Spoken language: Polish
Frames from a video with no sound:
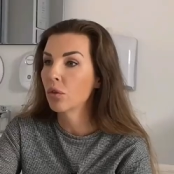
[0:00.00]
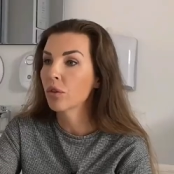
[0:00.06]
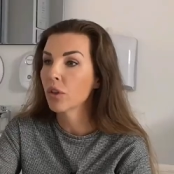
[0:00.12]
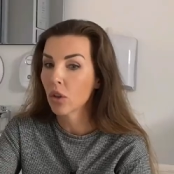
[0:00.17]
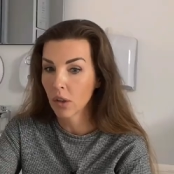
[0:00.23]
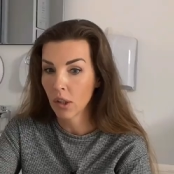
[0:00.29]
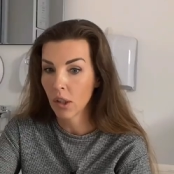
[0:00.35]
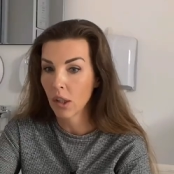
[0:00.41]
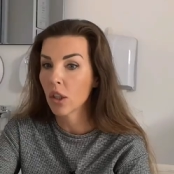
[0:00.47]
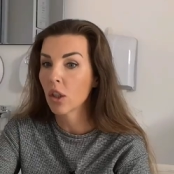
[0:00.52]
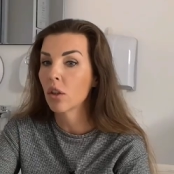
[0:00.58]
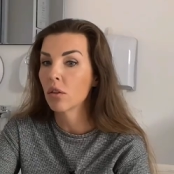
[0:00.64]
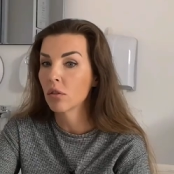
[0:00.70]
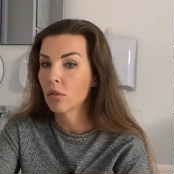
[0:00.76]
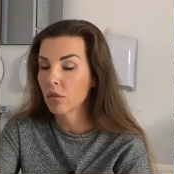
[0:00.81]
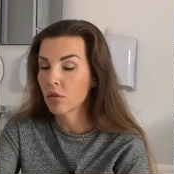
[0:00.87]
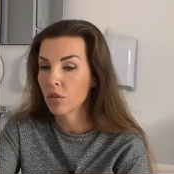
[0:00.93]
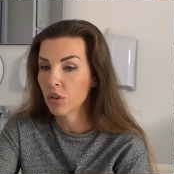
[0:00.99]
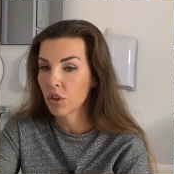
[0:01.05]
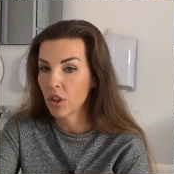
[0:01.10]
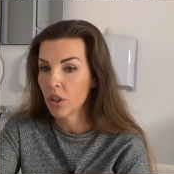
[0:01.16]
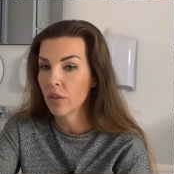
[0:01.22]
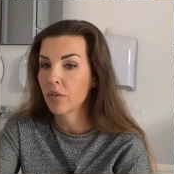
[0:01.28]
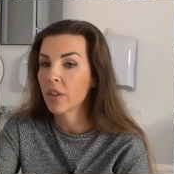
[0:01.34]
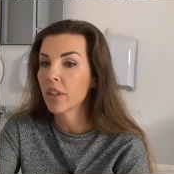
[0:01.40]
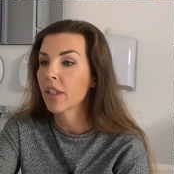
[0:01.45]
wykonanego,
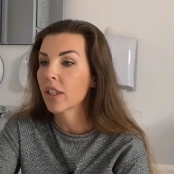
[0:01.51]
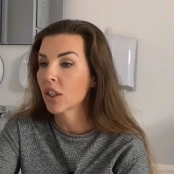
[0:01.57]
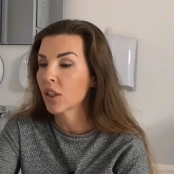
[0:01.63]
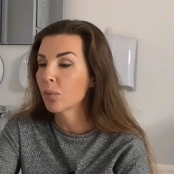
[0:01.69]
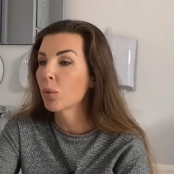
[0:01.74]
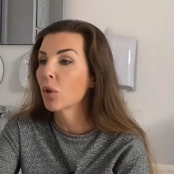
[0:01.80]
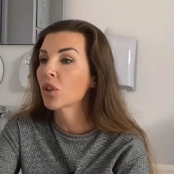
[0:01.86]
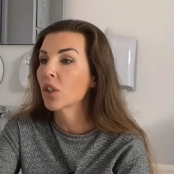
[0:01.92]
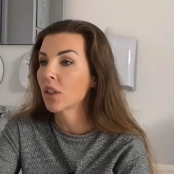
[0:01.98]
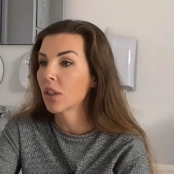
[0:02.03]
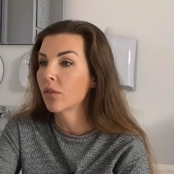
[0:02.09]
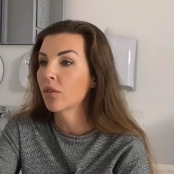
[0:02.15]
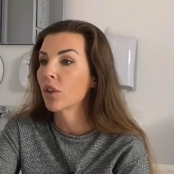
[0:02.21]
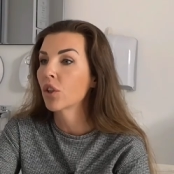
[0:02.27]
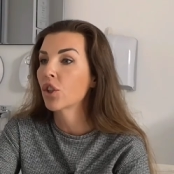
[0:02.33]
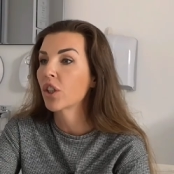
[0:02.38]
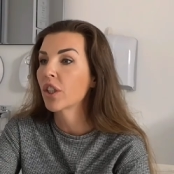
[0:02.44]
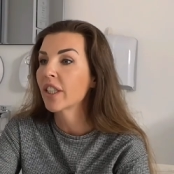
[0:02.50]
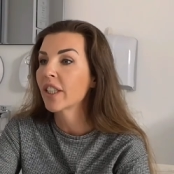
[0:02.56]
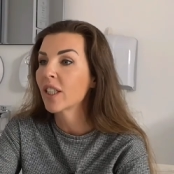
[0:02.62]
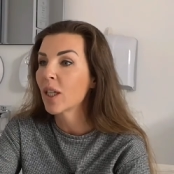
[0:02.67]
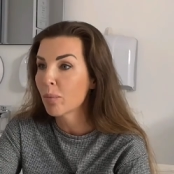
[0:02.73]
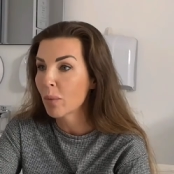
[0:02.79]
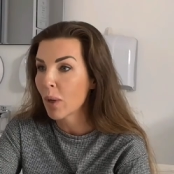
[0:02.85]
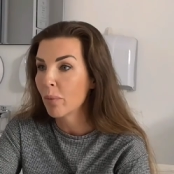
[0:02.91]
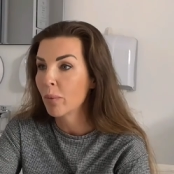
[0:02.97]
gdzie wynik jest pozytywny, czyli mhm.
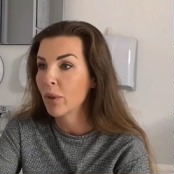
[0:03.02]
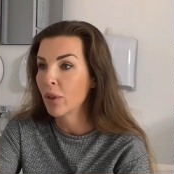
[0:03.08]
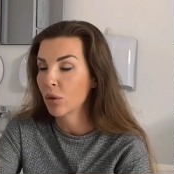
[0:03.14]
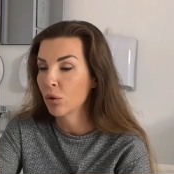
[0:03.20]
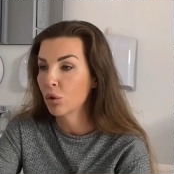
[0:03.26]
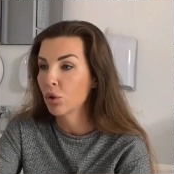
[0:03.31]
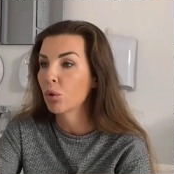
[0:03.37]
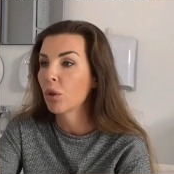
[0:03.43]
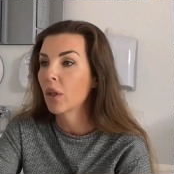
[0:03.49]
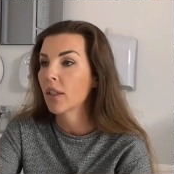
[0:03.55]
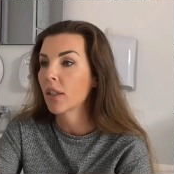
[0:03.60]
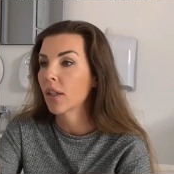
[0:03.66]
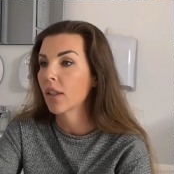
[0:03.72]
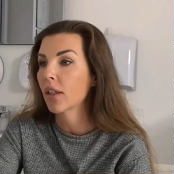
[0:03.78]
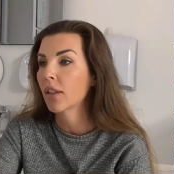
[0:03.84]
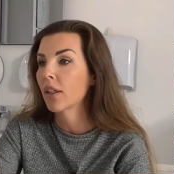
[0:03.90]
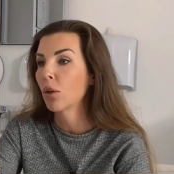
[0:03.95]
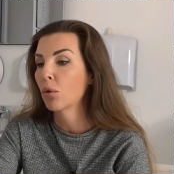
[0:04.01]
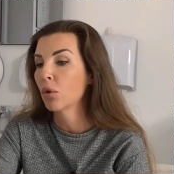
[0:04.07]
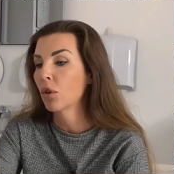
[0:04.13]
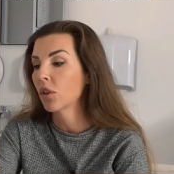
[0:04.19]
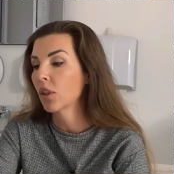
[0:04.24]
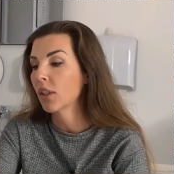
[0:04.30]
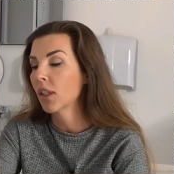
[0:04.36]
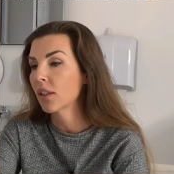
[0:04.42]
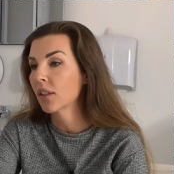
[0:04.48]
nie mamy uczulenia na mhm.
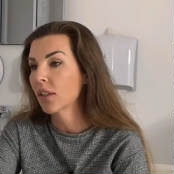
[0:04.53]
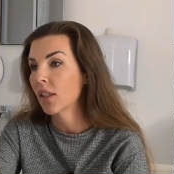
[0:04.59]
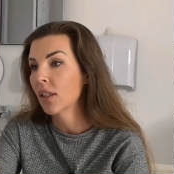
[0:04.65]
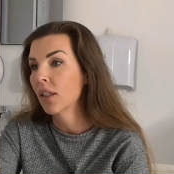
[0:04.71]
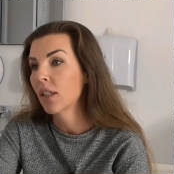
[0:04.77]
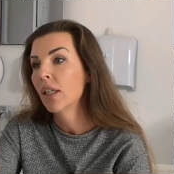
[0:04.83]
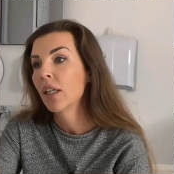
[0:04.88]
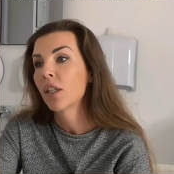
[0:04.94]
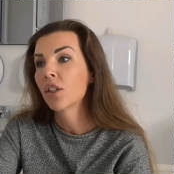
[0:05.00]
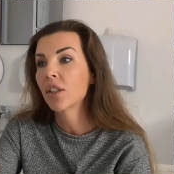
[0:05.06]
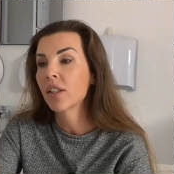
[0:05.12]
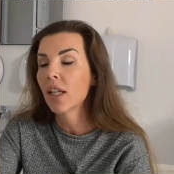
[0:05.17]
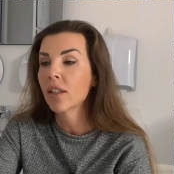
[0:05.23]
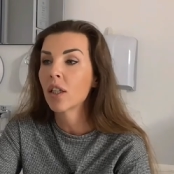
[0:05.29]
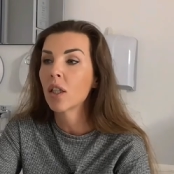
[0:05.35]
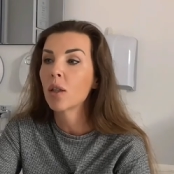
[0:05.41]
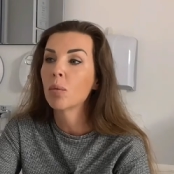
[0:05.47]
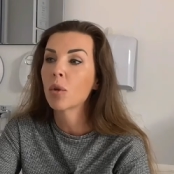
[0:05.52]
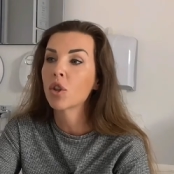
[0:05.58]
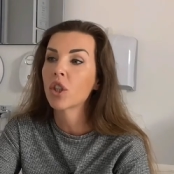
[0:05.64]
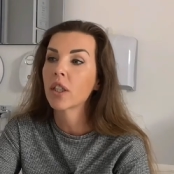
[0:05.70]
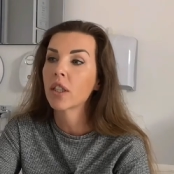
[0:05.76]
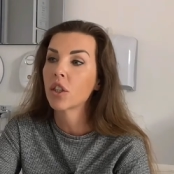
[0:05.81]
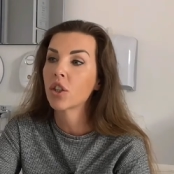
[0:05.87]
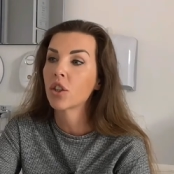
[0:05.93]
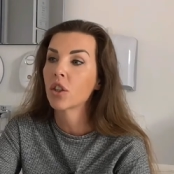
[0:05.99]
hemolidazę, czy nadal
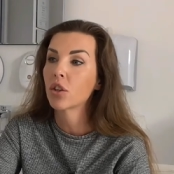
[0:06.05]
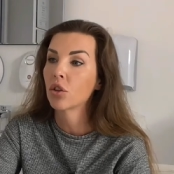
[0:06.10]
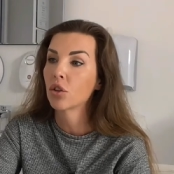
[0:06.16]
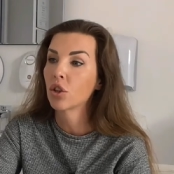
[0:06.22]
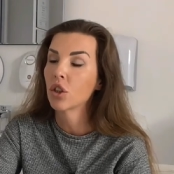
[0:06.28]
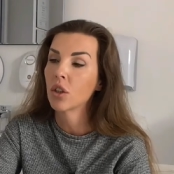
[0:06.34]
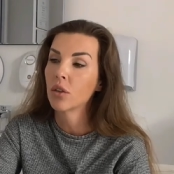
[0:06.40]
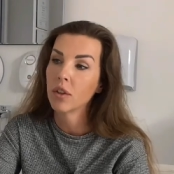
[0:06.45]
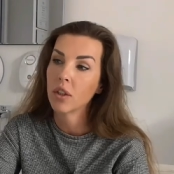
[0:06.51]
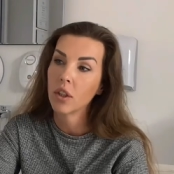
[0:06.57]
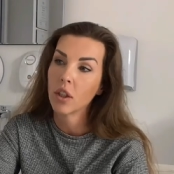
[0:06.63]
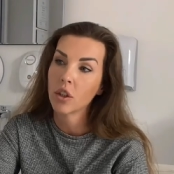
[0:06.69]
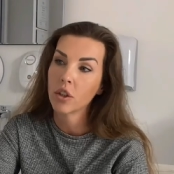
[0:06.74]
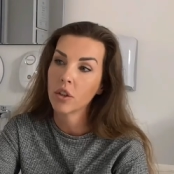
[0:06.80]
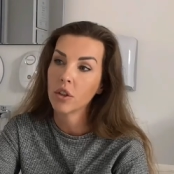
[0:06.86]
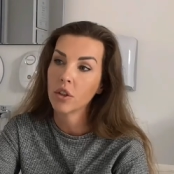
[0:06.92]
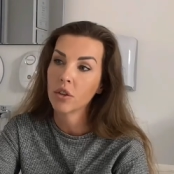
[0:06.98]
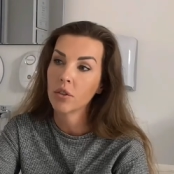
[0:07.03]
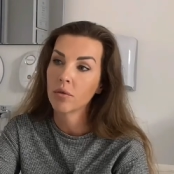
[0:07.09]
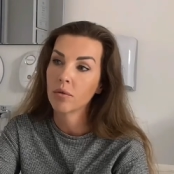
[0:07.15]
może jeszcze coś się wydarzyć?